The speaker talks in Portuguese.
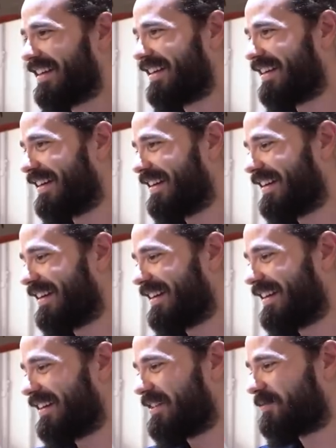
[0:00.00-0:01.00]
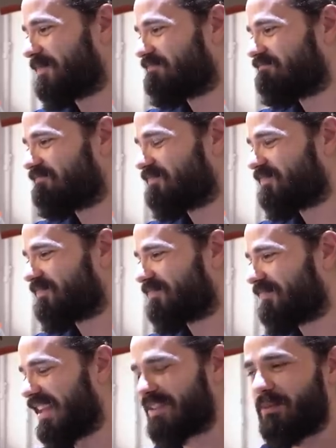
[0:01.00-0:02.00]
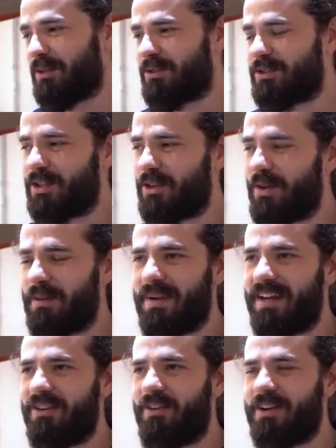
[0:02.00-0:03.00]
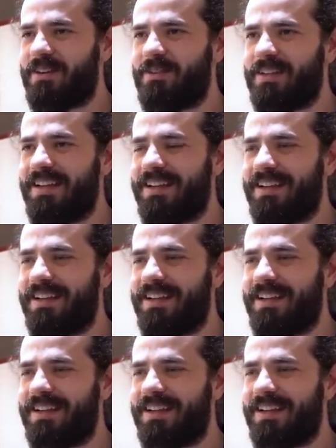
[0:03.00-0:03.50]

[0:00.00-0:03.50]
Uh, esse motor só não é maior do que